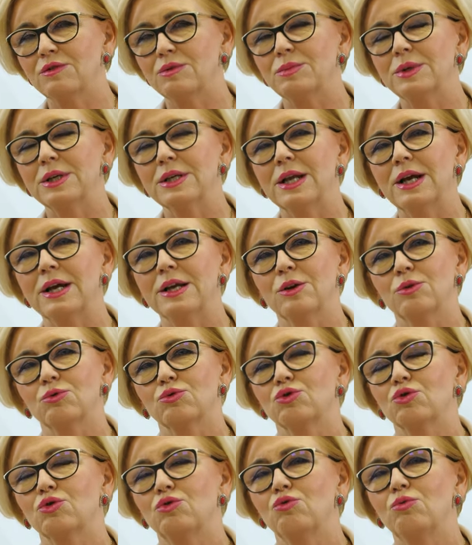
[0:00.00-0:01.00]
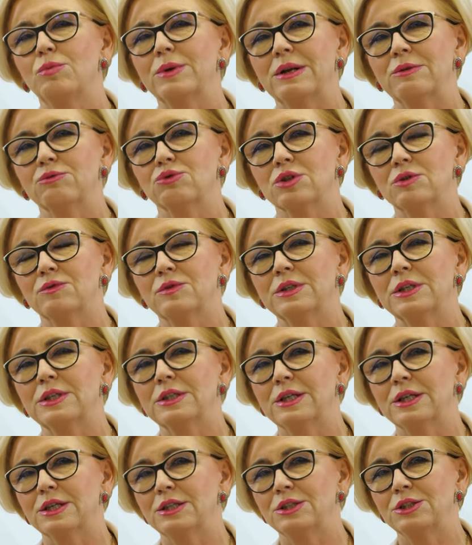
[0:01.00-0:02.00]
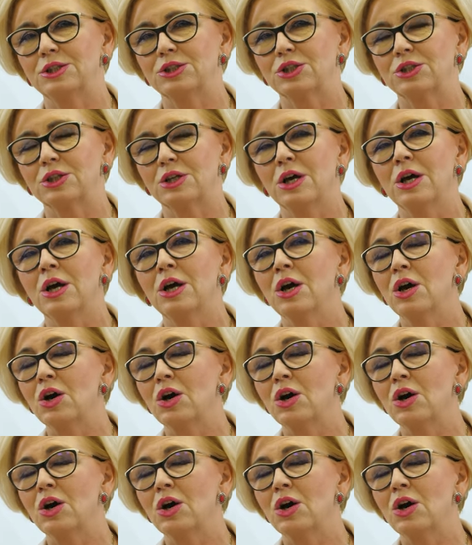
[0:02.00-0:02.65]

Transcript: wybierają szkół branżowych i technicznych.